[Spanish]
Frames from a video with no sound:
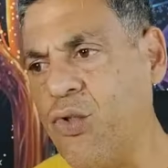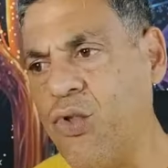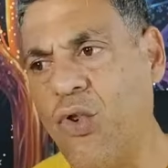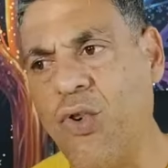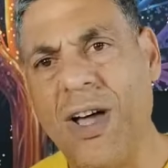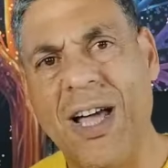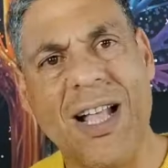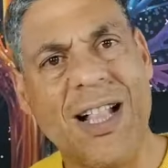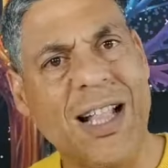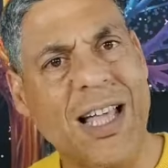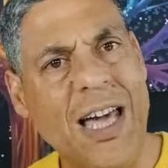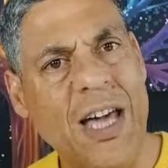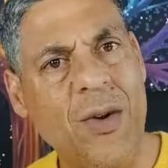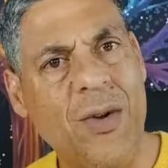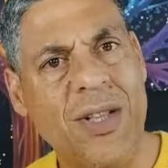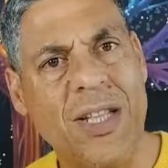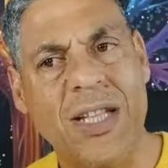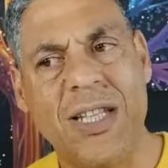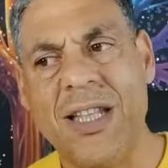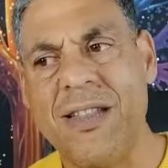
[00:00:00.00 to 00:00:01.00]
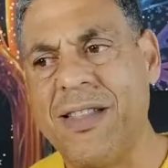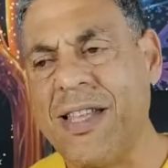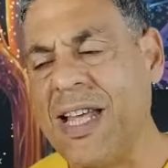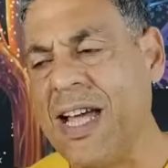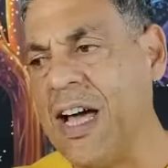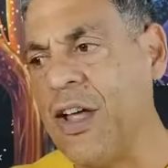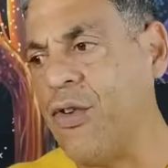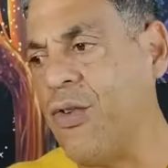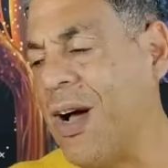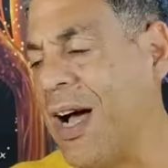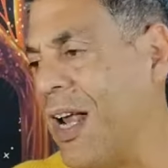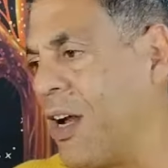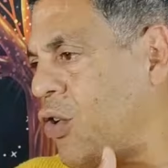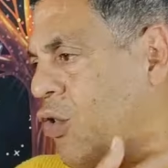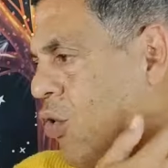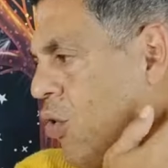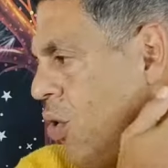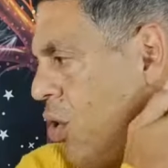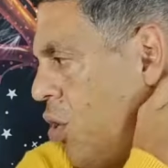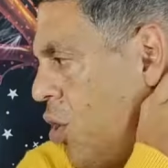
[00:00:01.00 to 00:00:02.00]
unos guerreros, a ti te entregaron
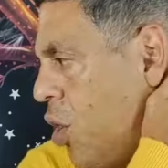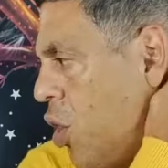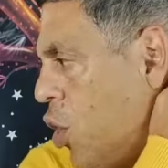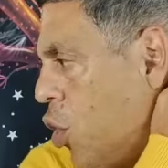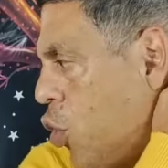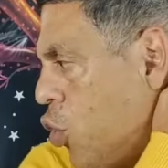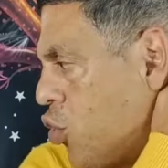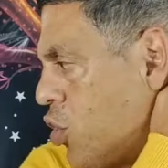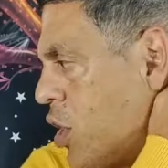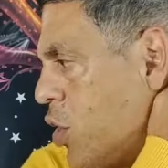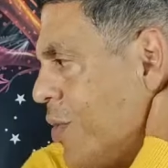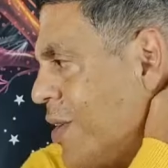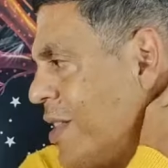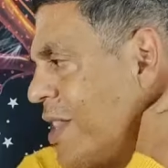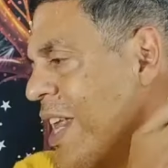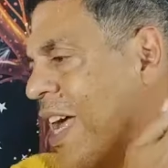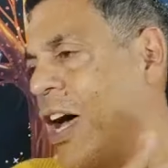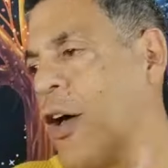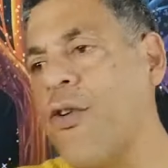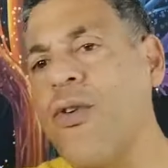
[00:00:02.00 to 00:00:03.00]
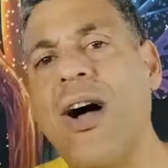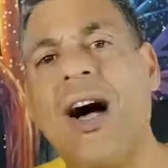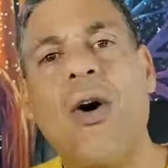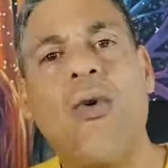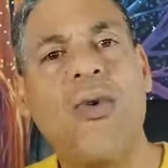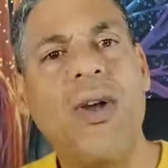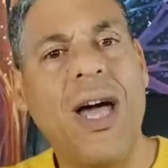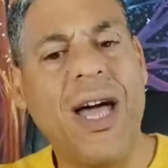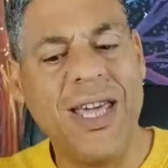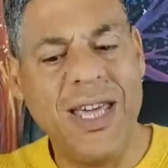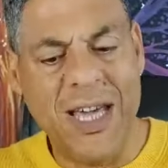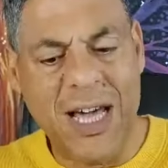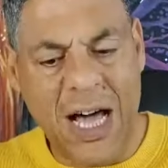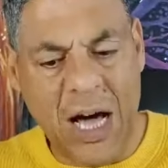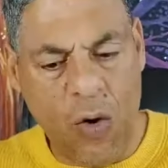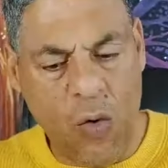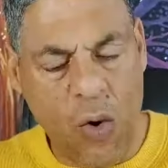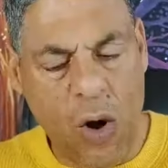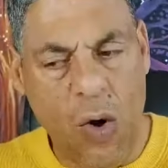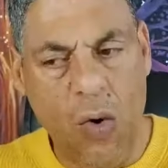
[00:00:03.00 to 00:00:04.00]
algo, o se lo entregaron a una hija
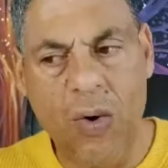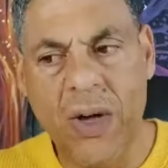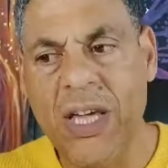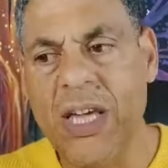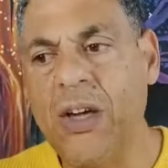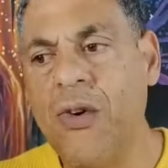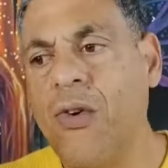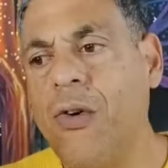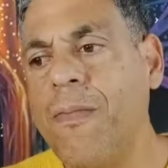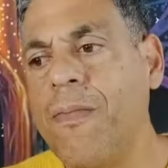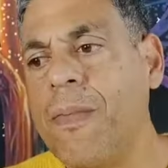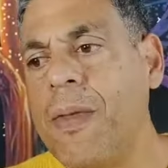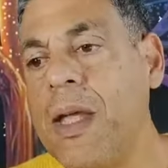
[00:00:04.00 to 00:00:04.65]
o a un hijo.